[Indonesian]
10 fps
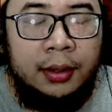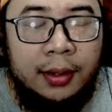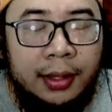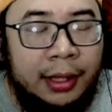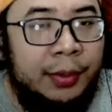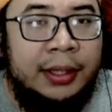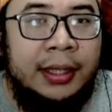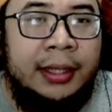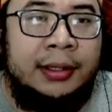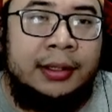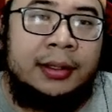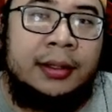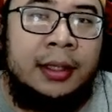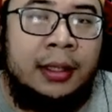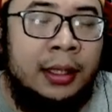keren banget guys
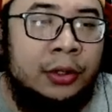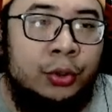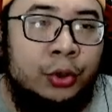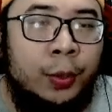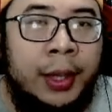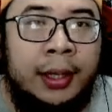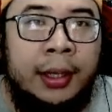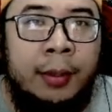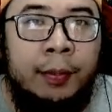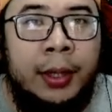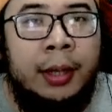kita langsung cobain gameplay